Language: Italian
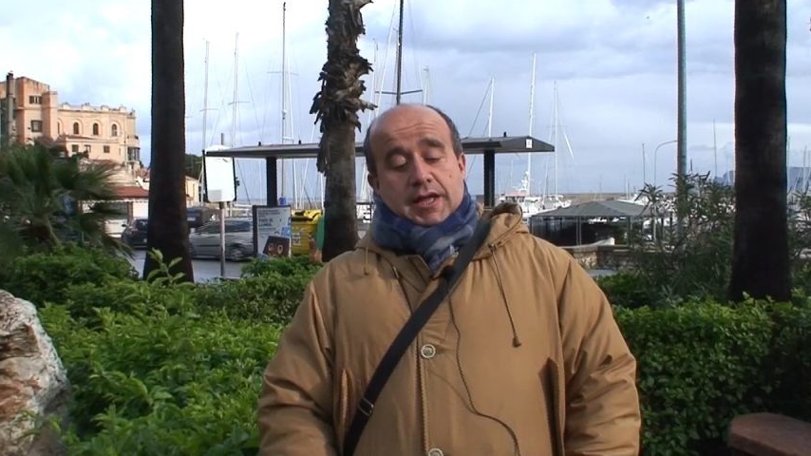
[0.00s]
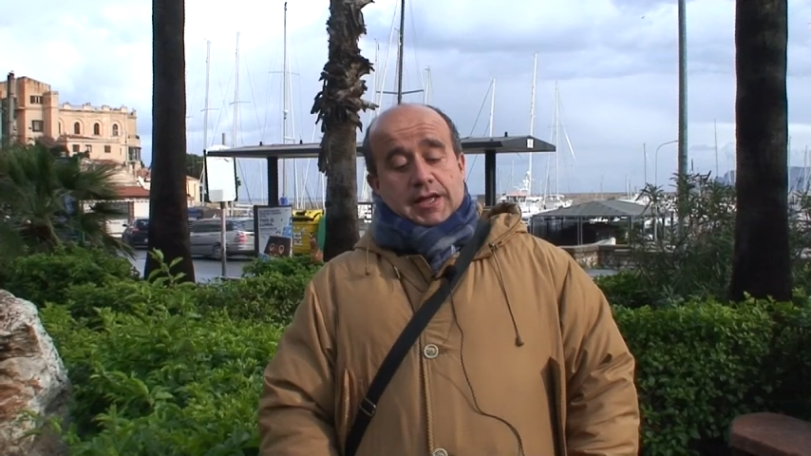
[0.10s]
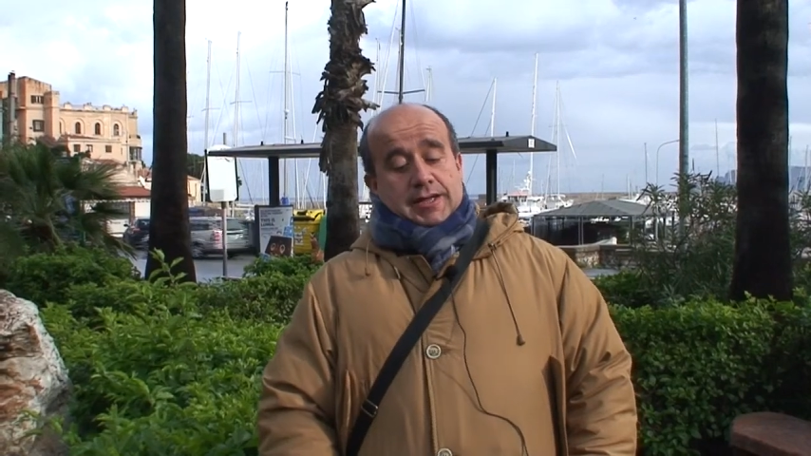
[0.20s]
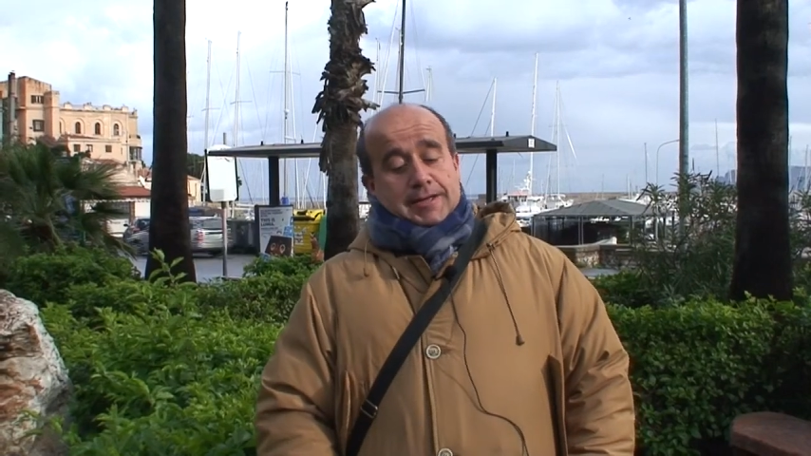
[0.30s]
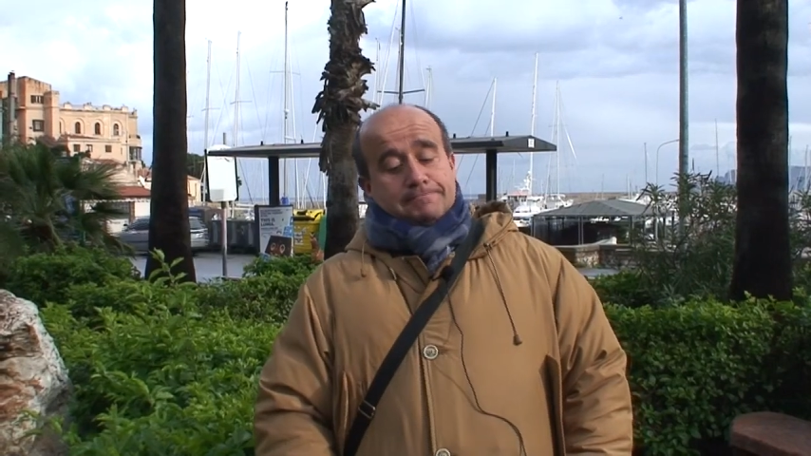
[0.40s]
E,
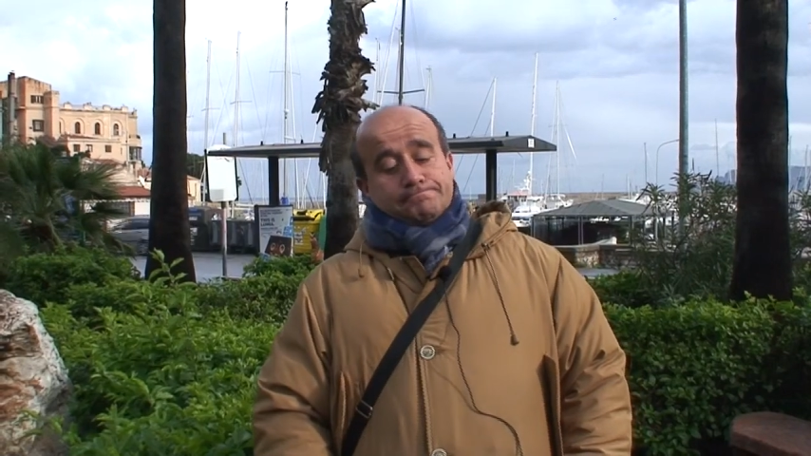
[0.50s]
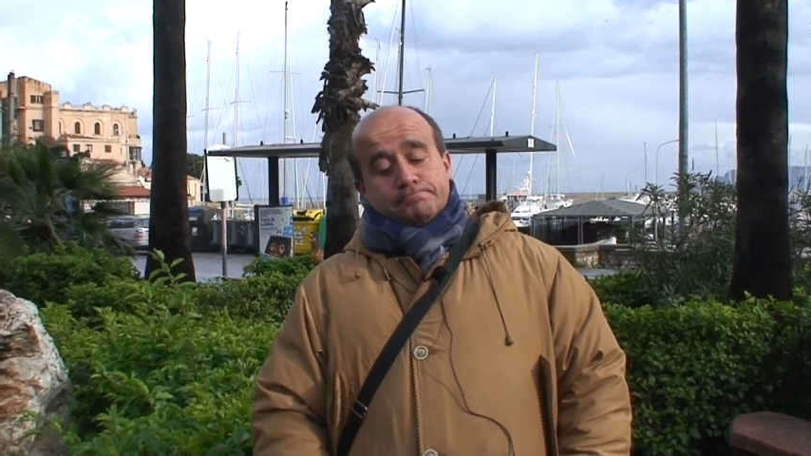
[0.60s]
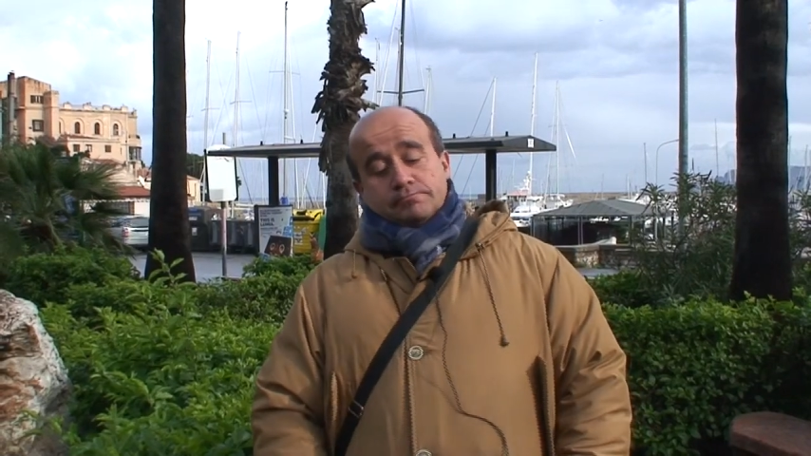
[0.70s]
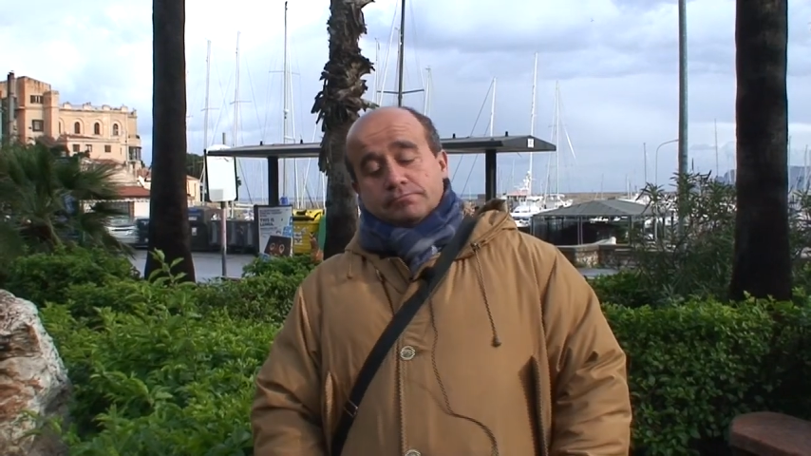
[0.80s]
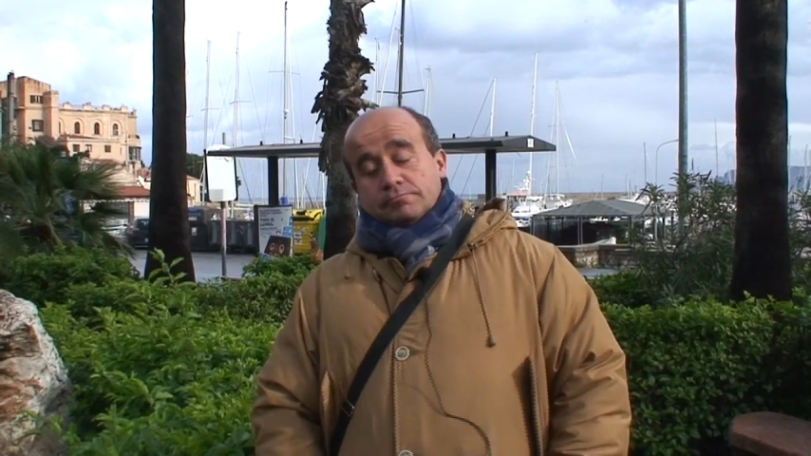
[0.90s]

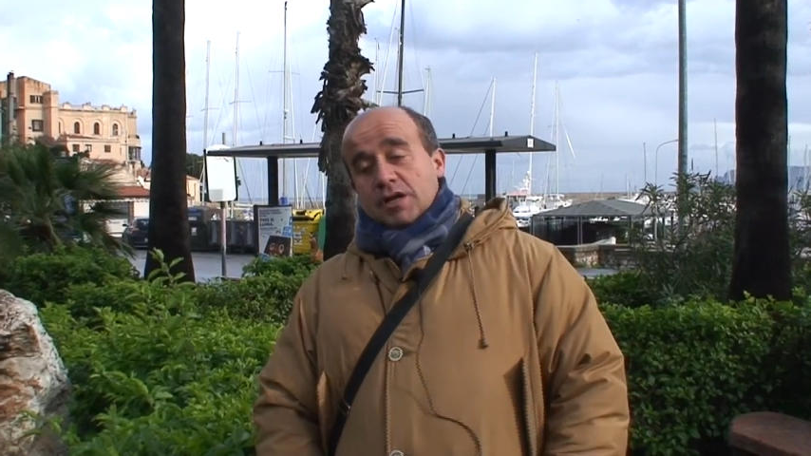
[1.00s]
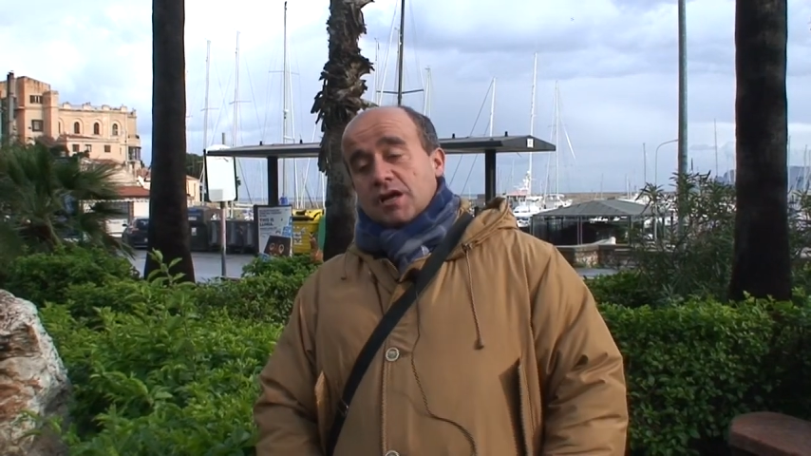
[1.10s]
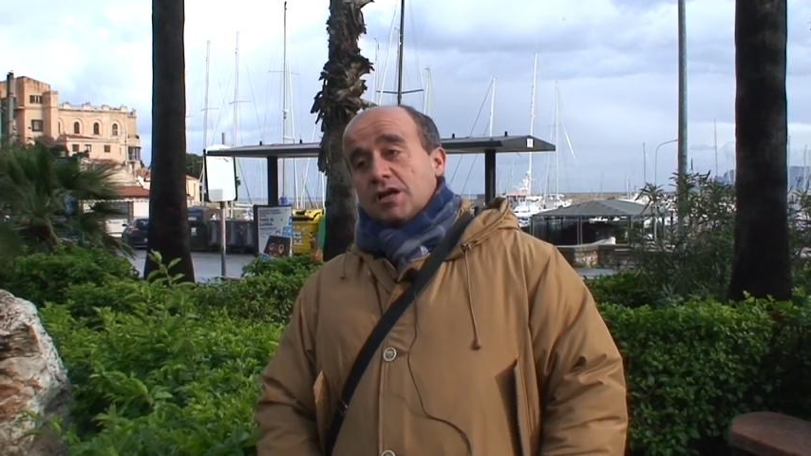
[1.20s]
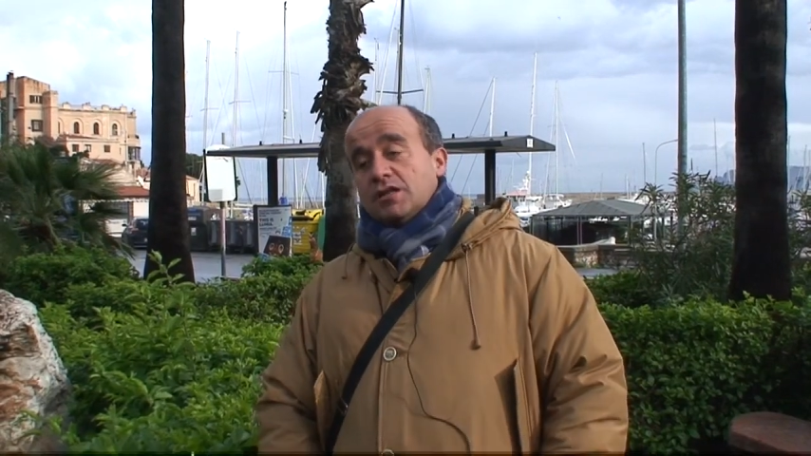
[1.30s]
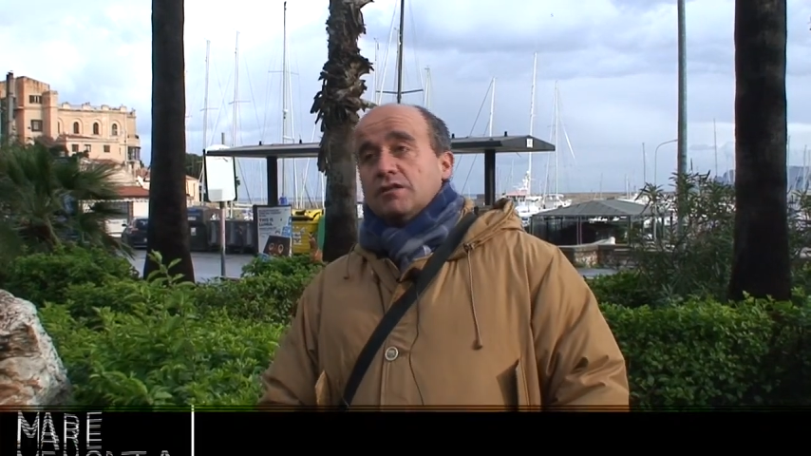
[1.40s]
ehm,
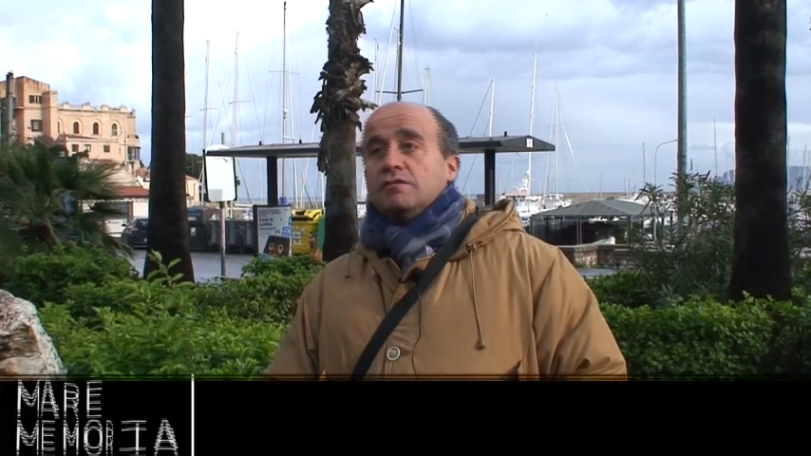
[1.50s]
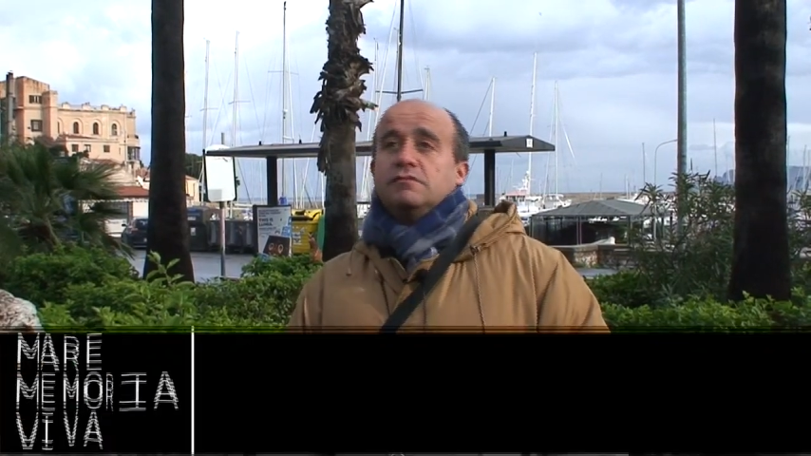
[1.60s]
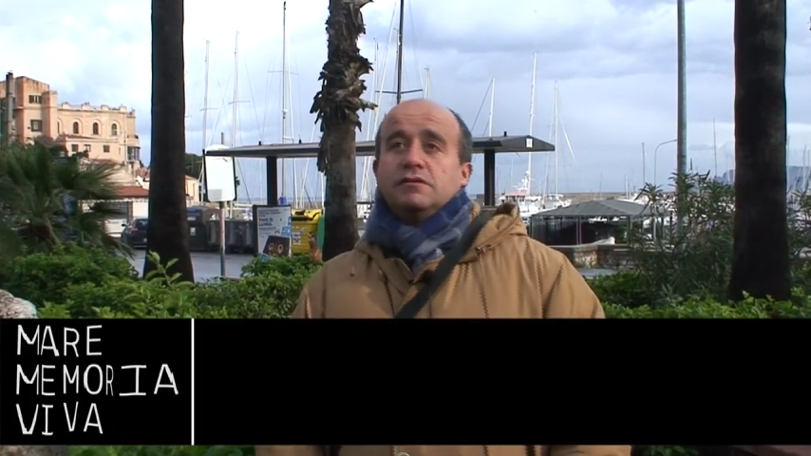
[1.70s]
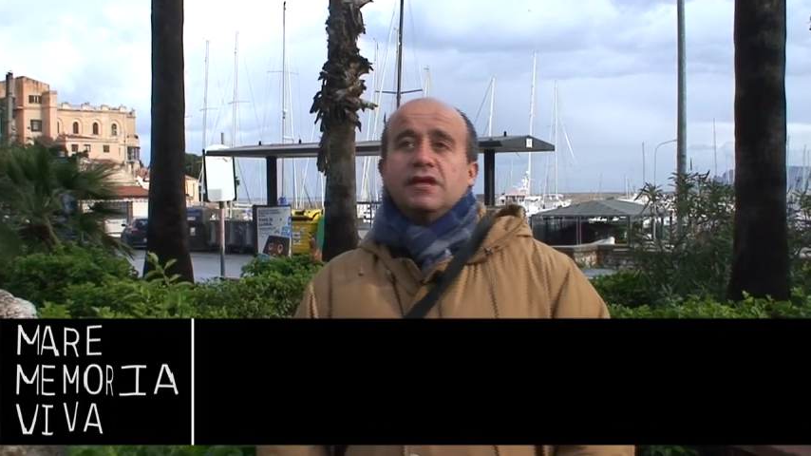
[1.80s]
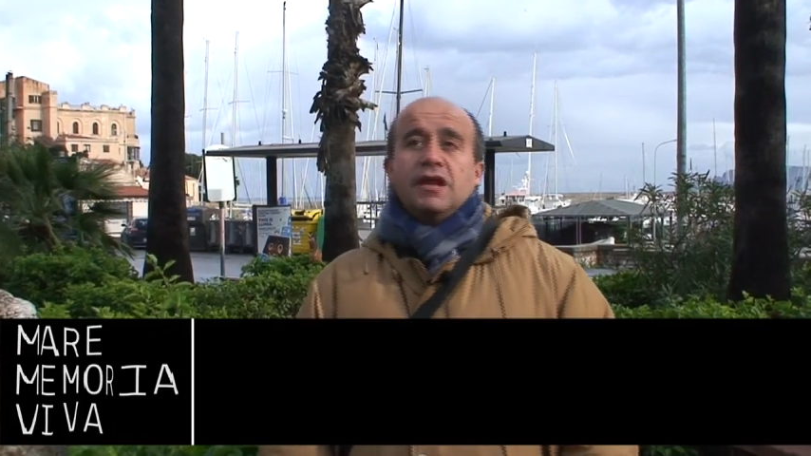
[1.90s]

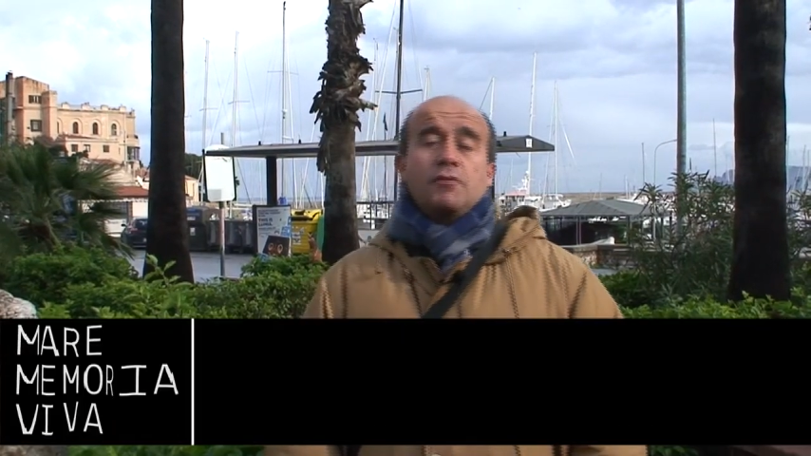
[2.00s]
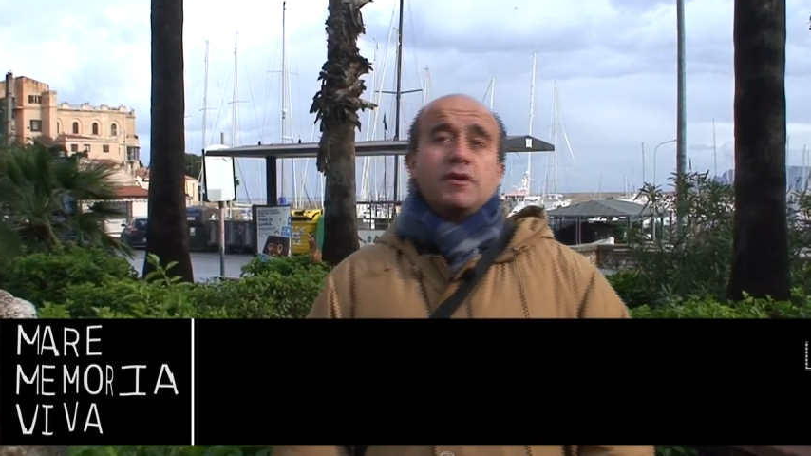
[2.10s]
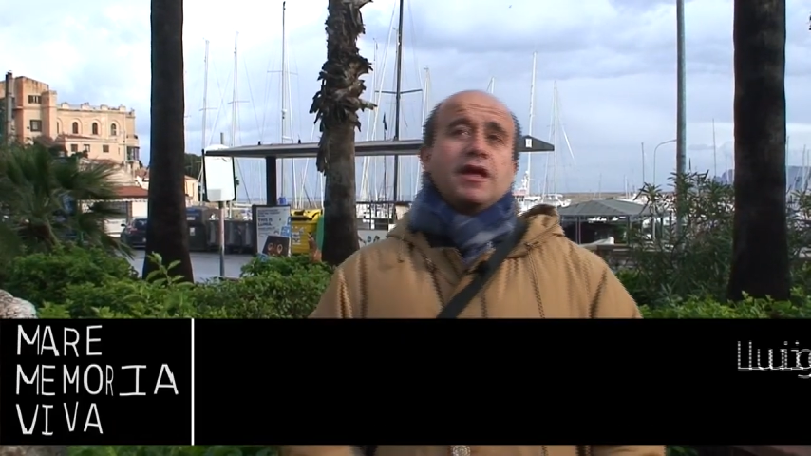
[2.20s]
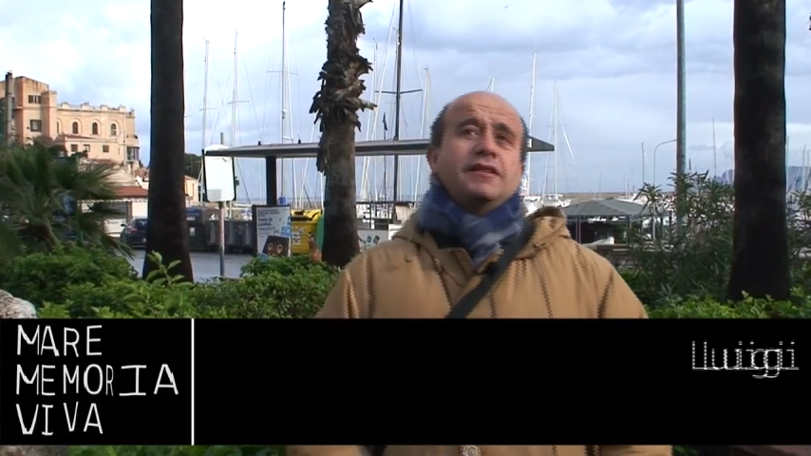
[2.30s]
dell'Acqua